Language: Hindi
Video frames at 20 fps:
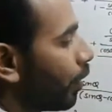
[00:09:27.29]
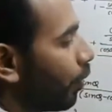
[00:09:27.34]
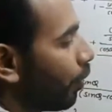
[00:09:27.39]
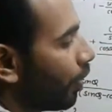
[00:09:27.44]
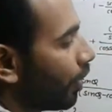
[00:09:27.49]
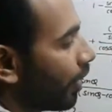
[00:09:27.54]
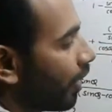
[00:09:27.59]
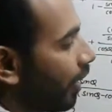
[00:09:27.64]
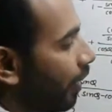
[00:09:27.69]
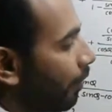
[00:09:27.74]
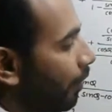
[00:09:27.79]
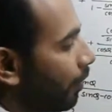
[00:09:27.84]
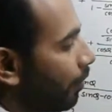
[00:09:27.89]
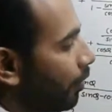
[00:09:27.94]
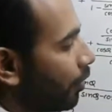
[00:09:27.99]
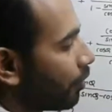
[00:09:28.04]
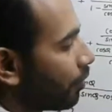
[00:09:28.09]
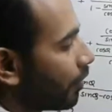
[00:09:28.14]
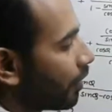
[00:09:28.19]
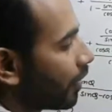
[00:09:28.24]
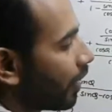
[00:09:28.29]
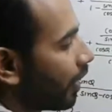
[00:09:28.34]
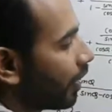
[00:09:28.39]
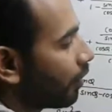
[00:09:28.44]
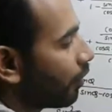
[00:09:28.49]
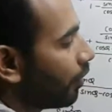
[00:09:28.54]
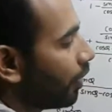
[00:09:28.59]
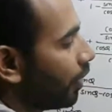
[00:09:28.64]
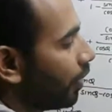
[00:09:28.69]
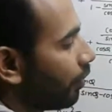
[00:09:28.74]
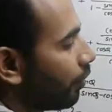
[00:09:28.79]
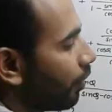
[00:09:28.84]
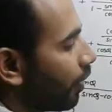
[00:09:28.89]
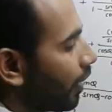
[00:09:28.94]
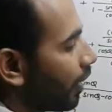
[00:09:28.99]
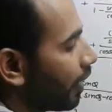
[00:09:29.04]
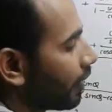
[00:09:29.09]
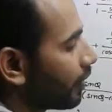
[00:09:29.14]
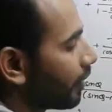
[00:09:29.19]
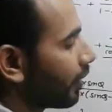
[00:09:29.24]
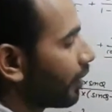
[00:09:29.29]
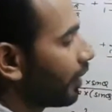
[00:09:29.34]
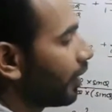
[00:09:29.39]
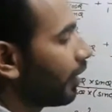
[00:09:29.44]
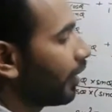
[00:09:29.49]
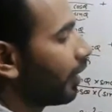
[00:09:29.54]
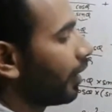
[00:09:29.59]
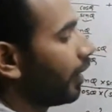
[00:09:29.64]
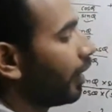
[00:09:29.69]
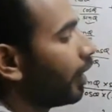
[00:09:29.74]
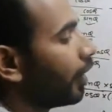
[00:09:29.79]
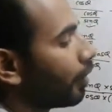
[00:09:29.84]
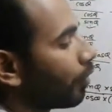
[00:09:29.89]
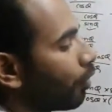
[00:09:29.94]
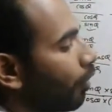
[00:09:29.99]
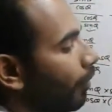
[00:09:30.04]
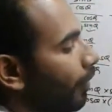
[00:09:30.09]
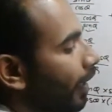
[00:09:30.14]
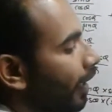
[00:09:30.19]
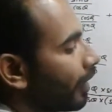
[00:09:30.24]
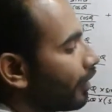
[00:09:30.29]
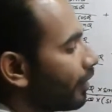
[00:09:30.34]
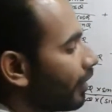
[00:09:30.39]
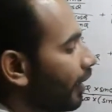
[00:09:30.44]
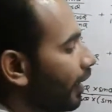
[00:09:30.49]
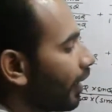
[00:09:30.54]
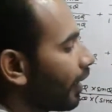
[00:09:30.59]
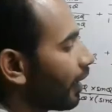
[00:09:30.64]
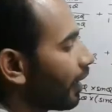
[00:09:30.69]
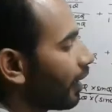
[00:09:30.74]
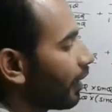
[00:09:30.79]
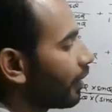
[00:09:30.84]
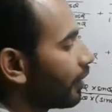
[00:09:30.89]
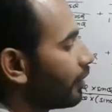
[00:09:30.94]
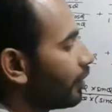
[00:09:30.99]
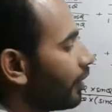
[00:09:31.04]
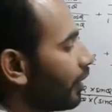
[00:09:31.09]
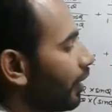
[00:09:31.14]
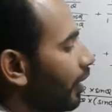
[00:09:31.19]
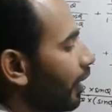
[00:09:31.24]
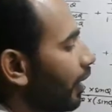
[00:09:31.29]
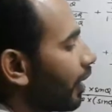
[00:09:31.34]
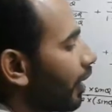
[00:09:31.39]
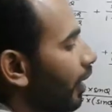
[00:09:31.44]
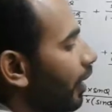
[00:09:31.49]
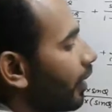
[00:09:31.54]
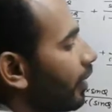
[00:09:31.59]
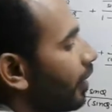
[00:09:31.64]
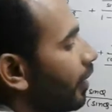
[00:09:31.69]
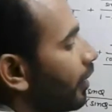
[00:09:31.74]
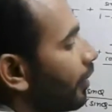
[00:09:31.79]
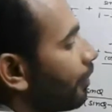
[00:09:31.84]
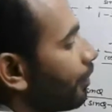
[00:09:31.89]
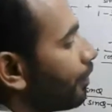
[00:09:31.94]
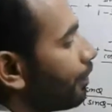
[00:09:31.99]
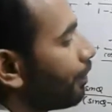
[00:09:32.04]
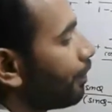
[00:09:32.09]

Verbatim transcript: और यहाँ पे बीच में चाहें तो इंटू लगा सकते हैं तो हमारा जे आ गया जे आ गया इधर